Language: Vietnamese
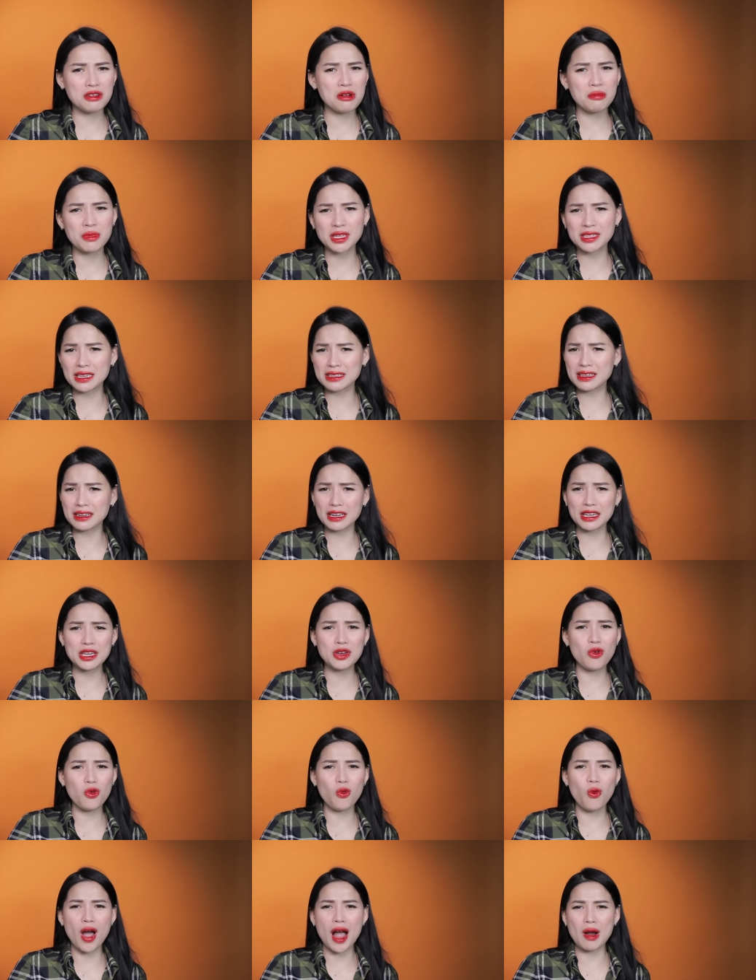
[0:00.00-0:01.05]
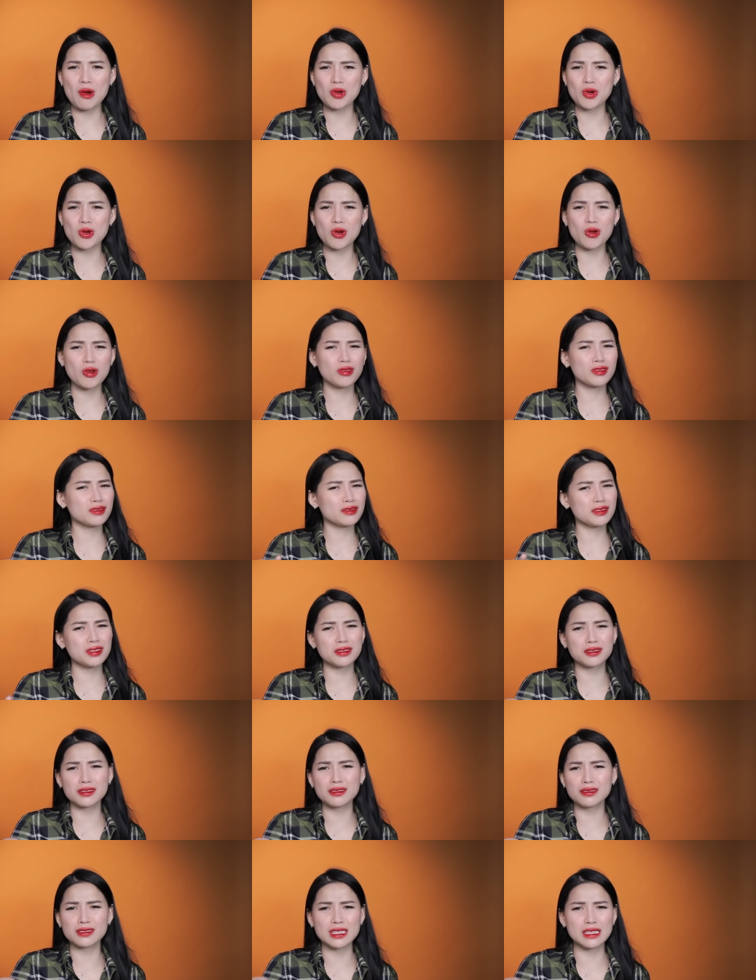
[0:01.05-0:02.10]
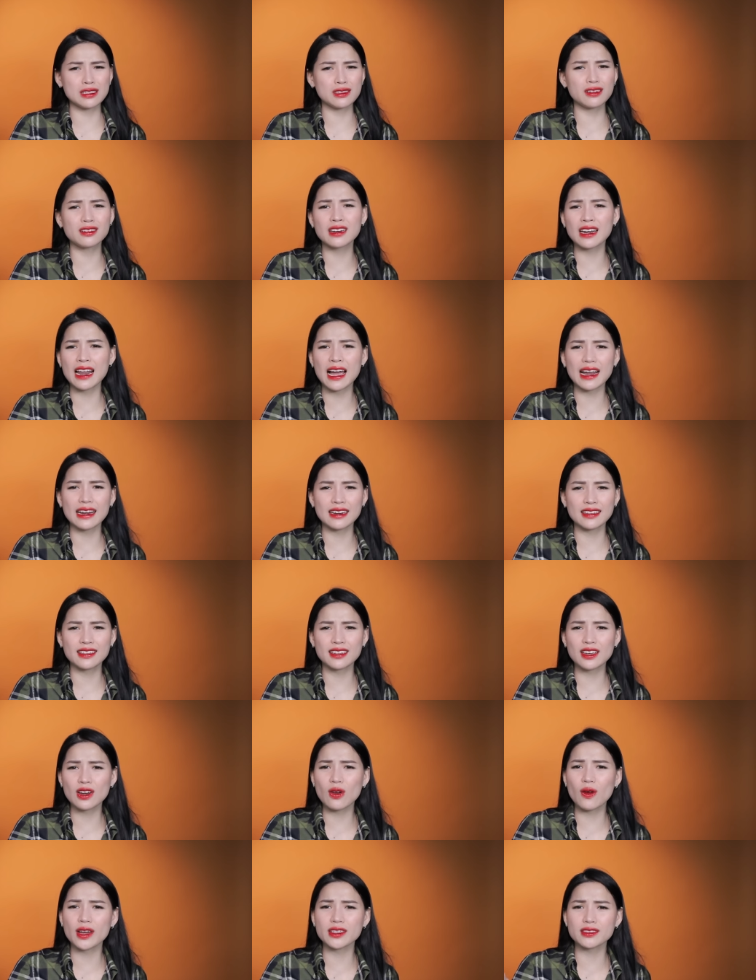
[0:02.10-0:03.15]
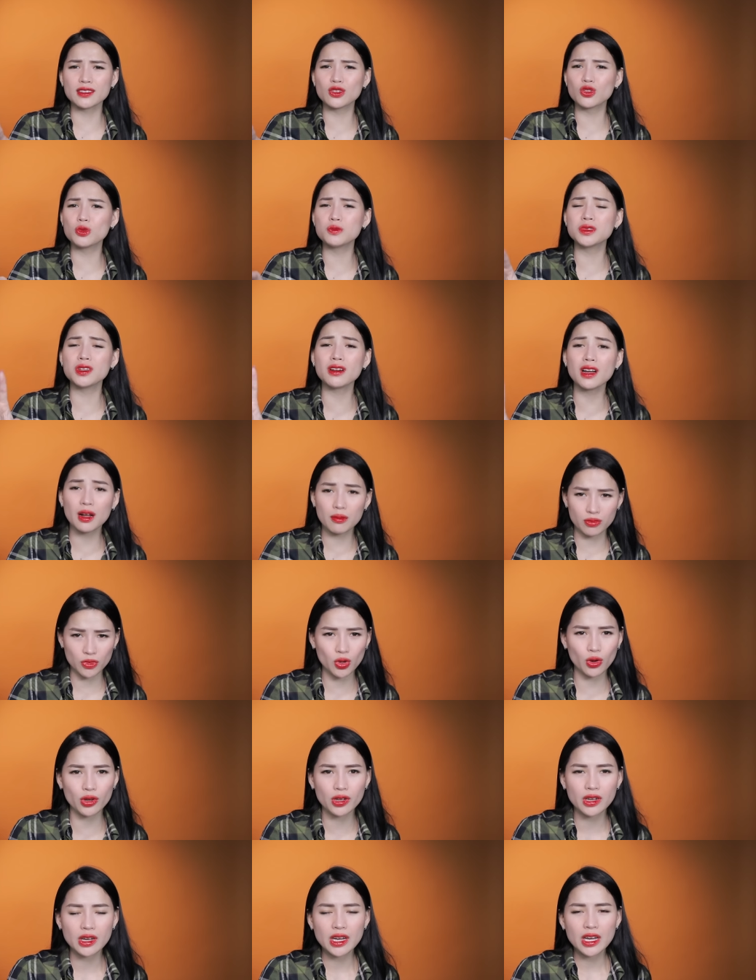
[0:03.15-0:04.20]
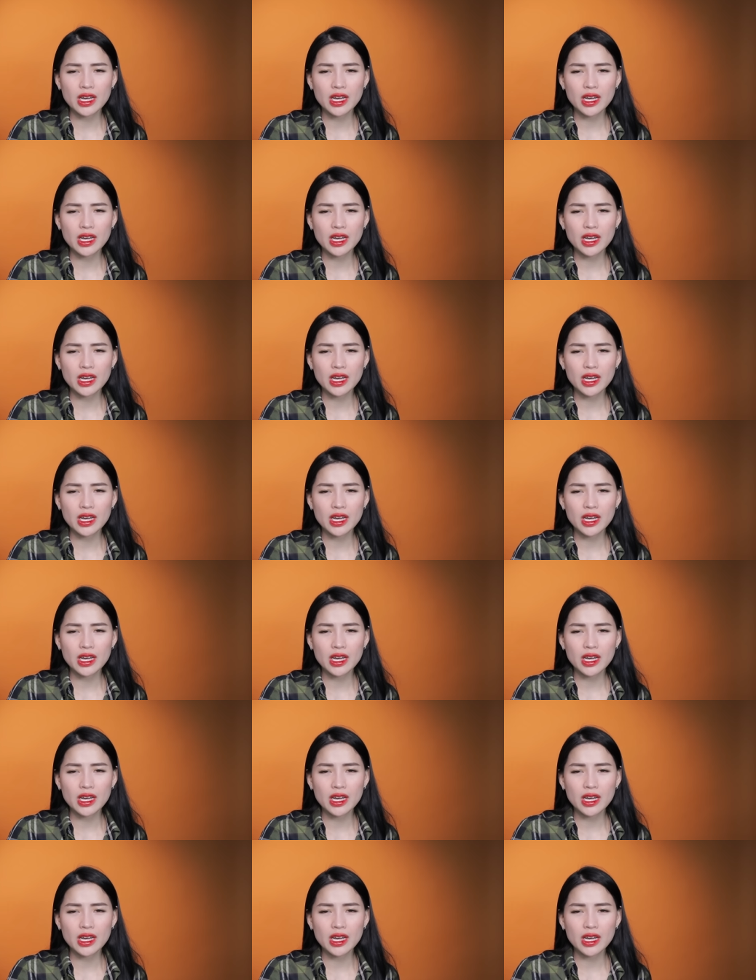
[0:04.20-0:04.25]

nhưng mà mình thấy rằng cái hiệu quả của nó thực sự chỉ dừng lại là những cái loại serum dưỡng ẩm thôi.